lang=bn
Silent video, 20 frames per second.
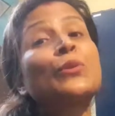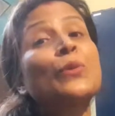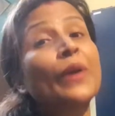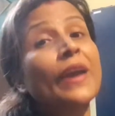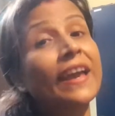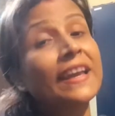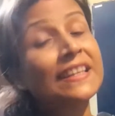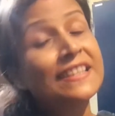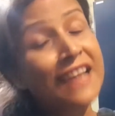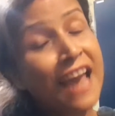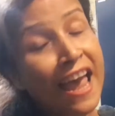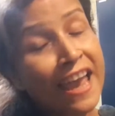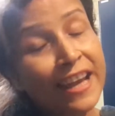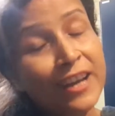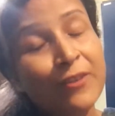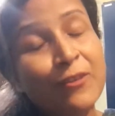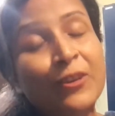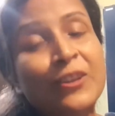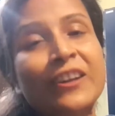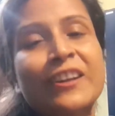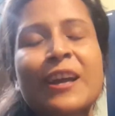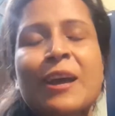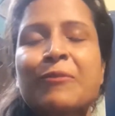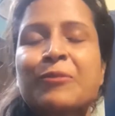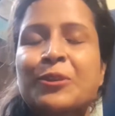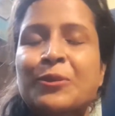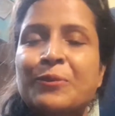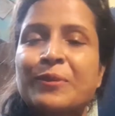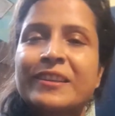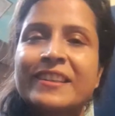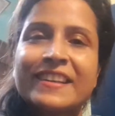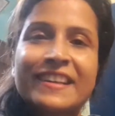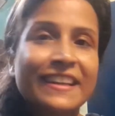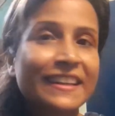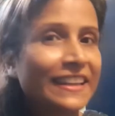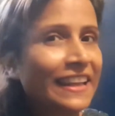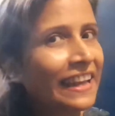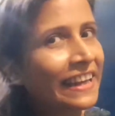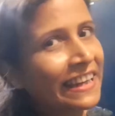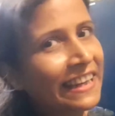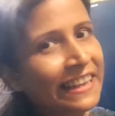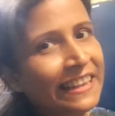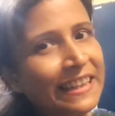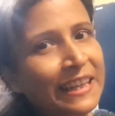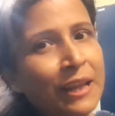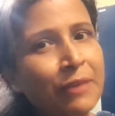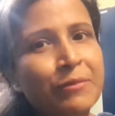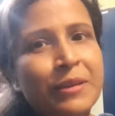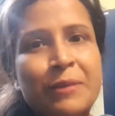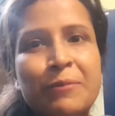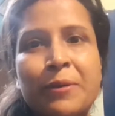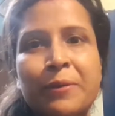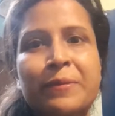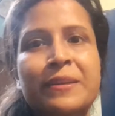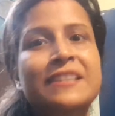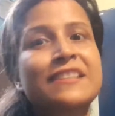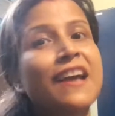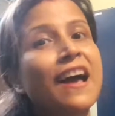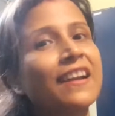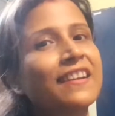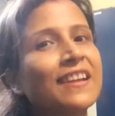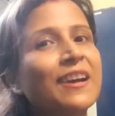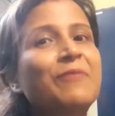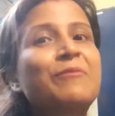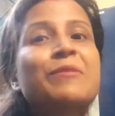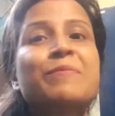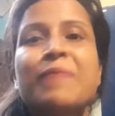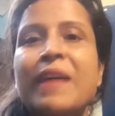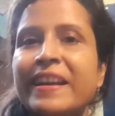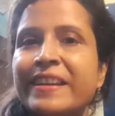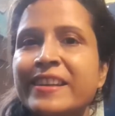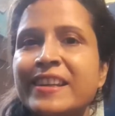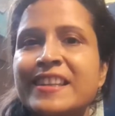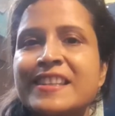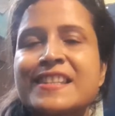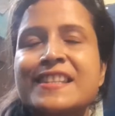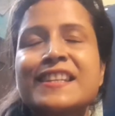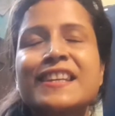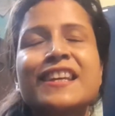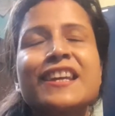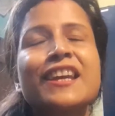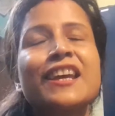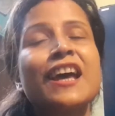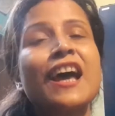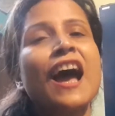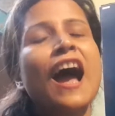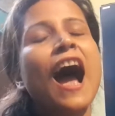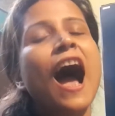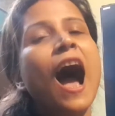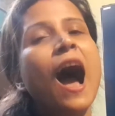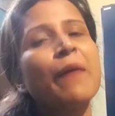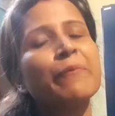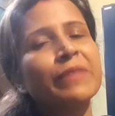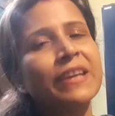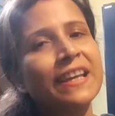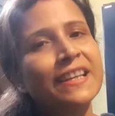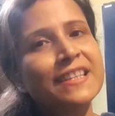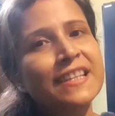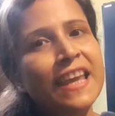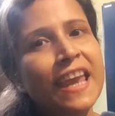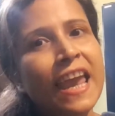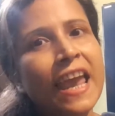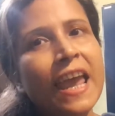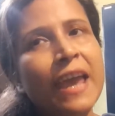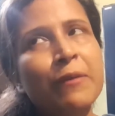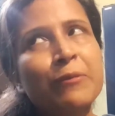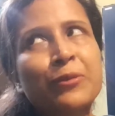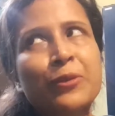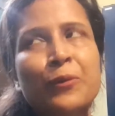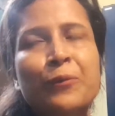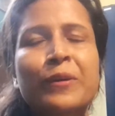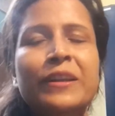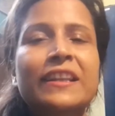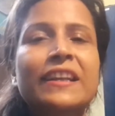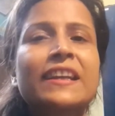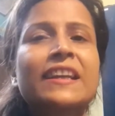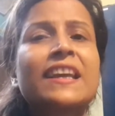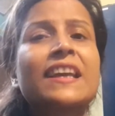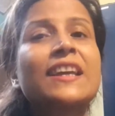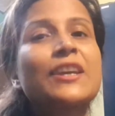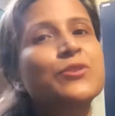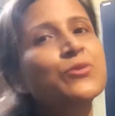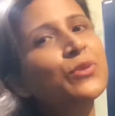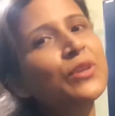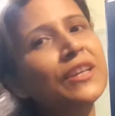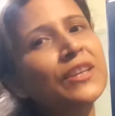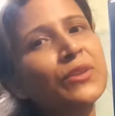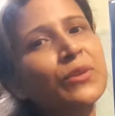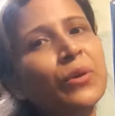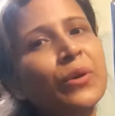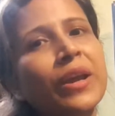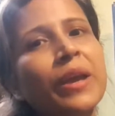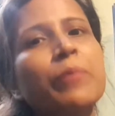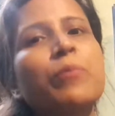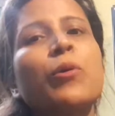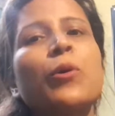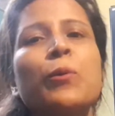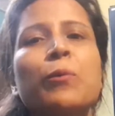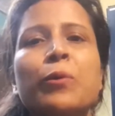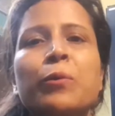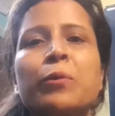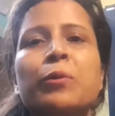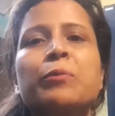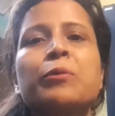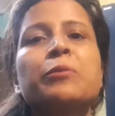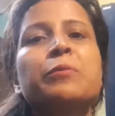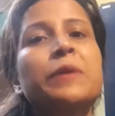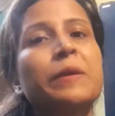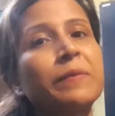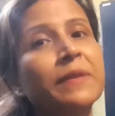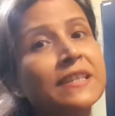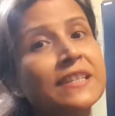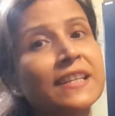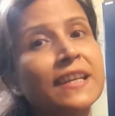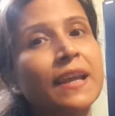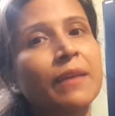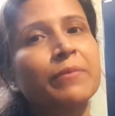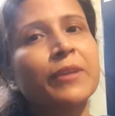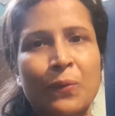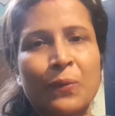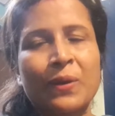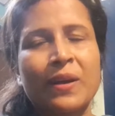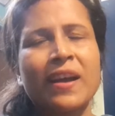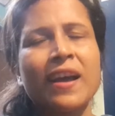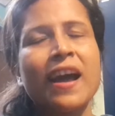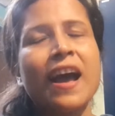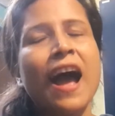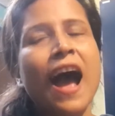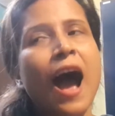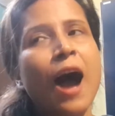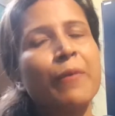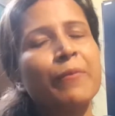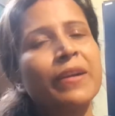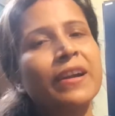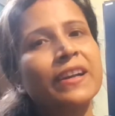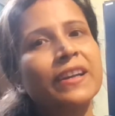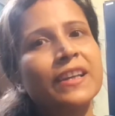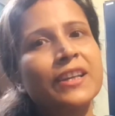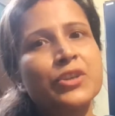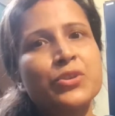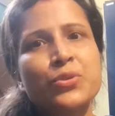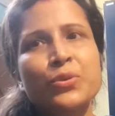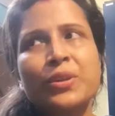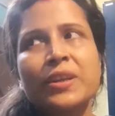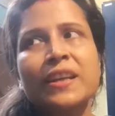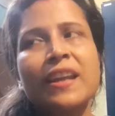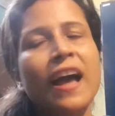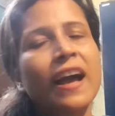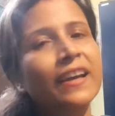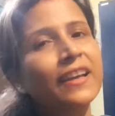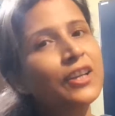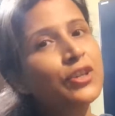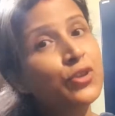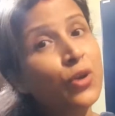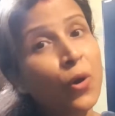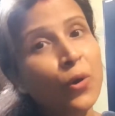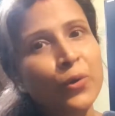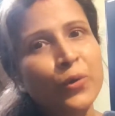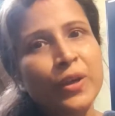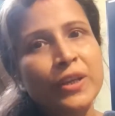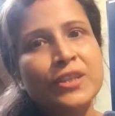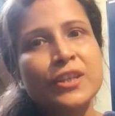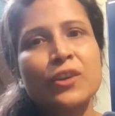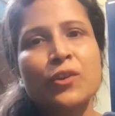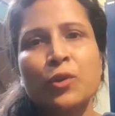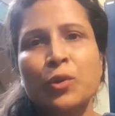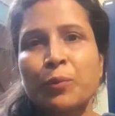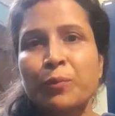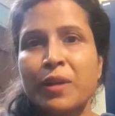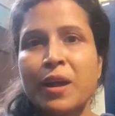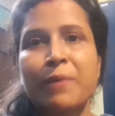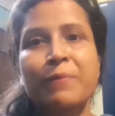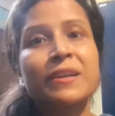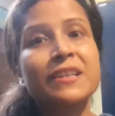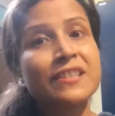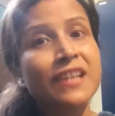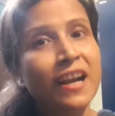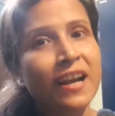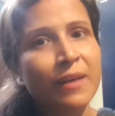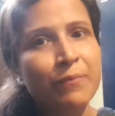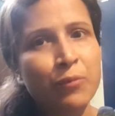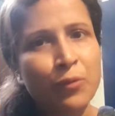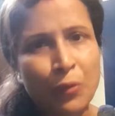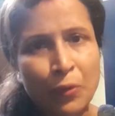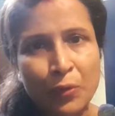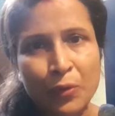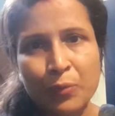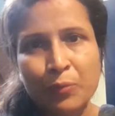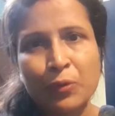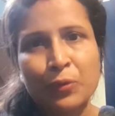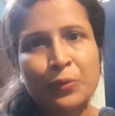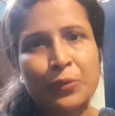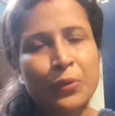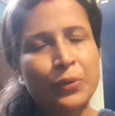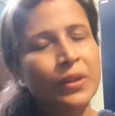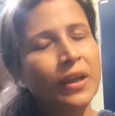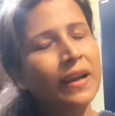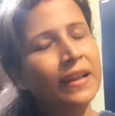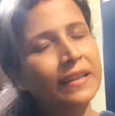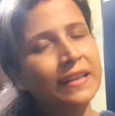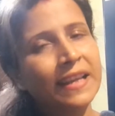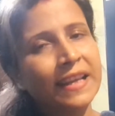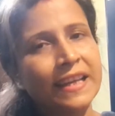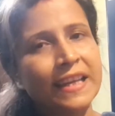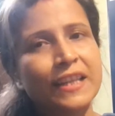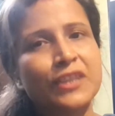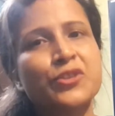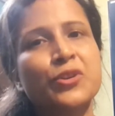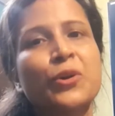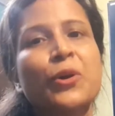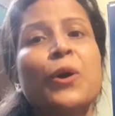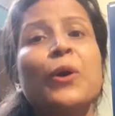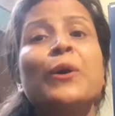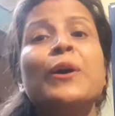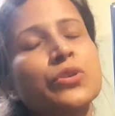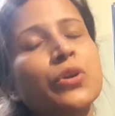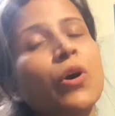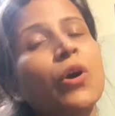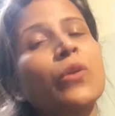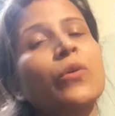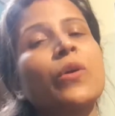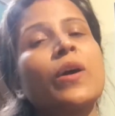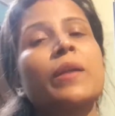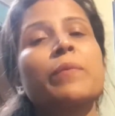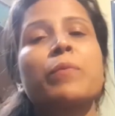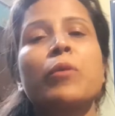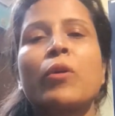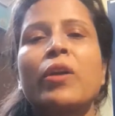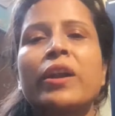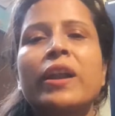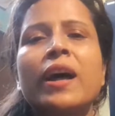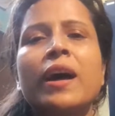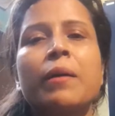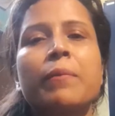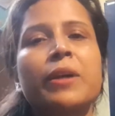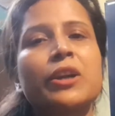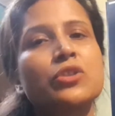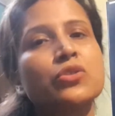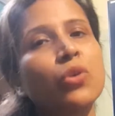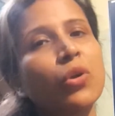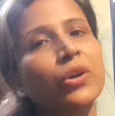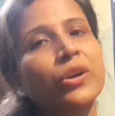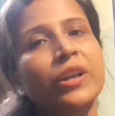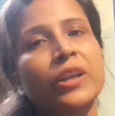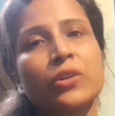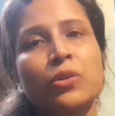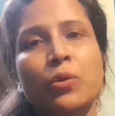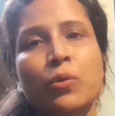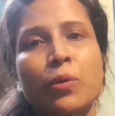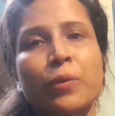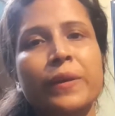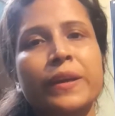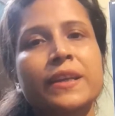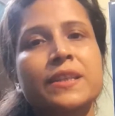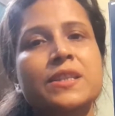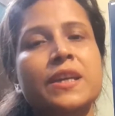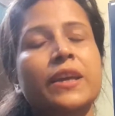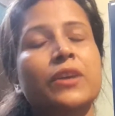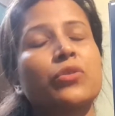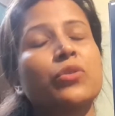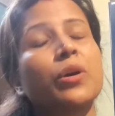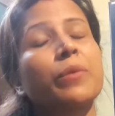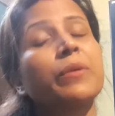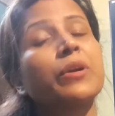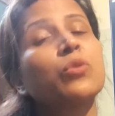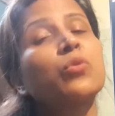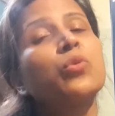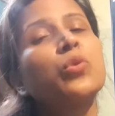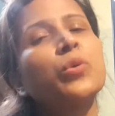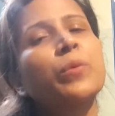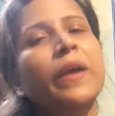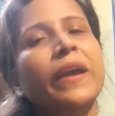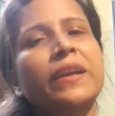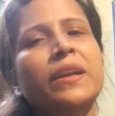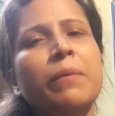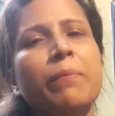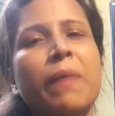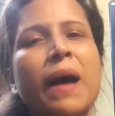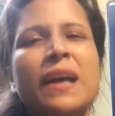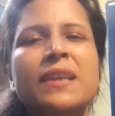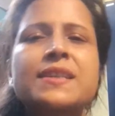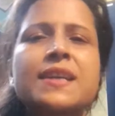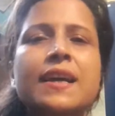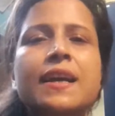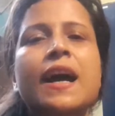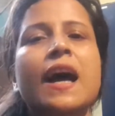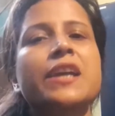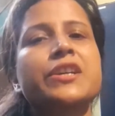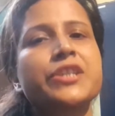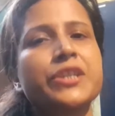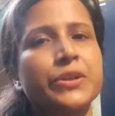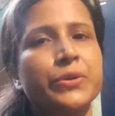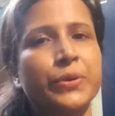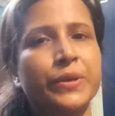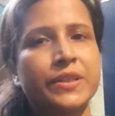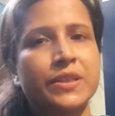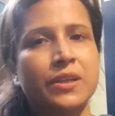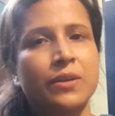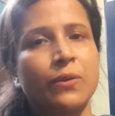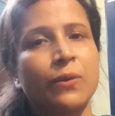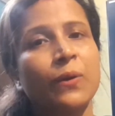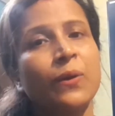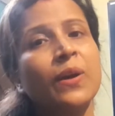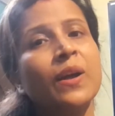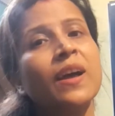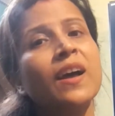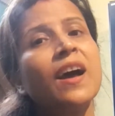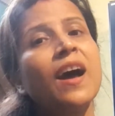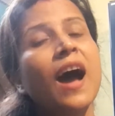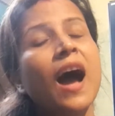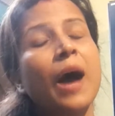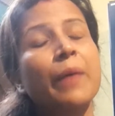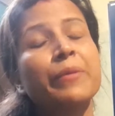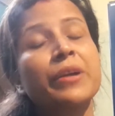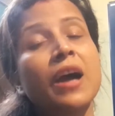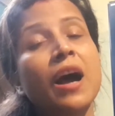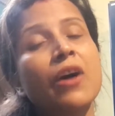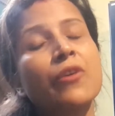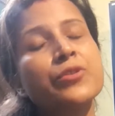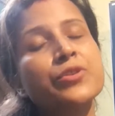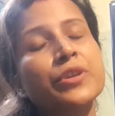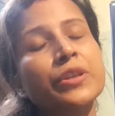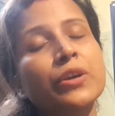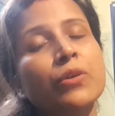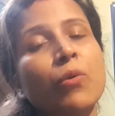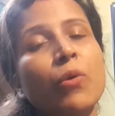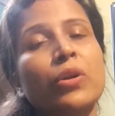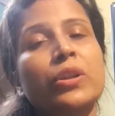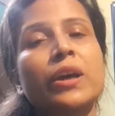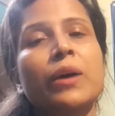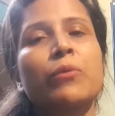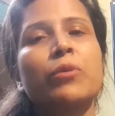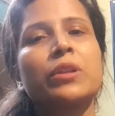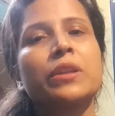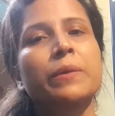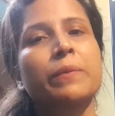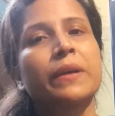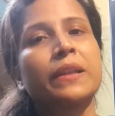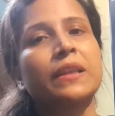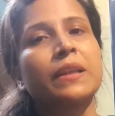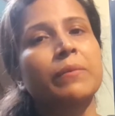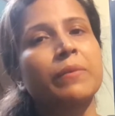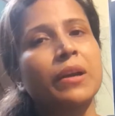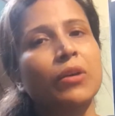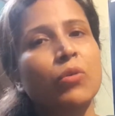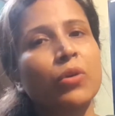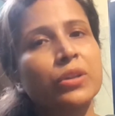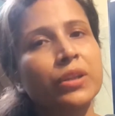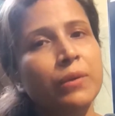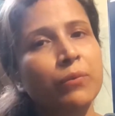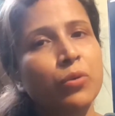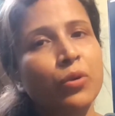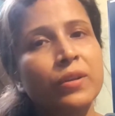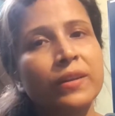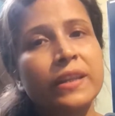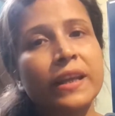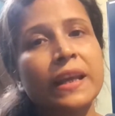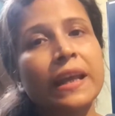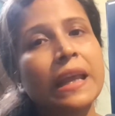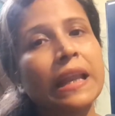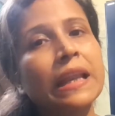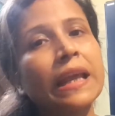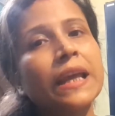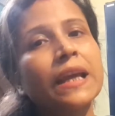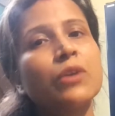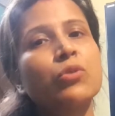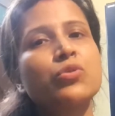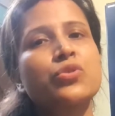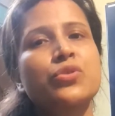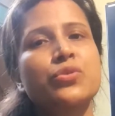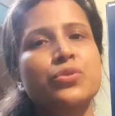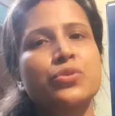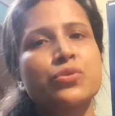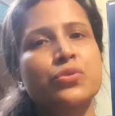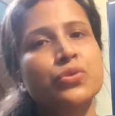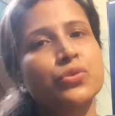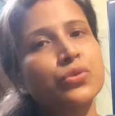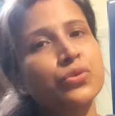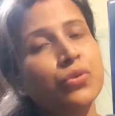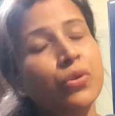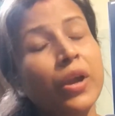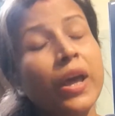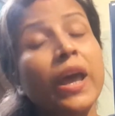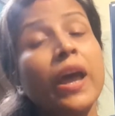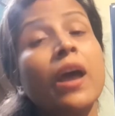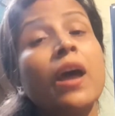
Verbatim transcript: তো এই চায়ের কথাটা আমি তোমাদেরকে দেখিয়ে দিলাম কিভাবে চাটা আমি বানিয়েছি আমি আজকে তোমাদেরকে কিছুদিন ধরেই বলবো বলবো ভেবেছিলাম আমার কিছুদিন আগে জ্বর হয়েছিল তোমরা আমার যারা পুরনো বন্ধু তারা দেখেছ জ্বর হওয়ার পর না আমার জ্বরটা তো কমে গেছে কিন্তু আমার খুব একটা বাজে কাশি হয়েছিল আমি কারোর সাথে কথা বলতে পারতাম না কথা বলতে গেলেই খুচকুচ খুচকুচ করে